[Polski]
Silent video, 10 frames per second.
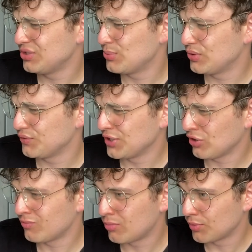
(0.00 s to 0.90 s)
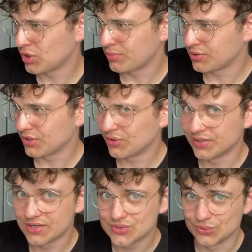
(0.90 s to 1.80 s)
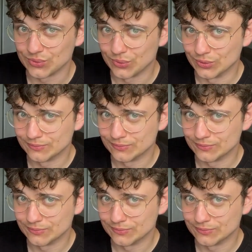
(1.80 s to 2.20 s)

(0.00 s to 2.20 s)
gdyby to futerko było podobne do tego na rysunku.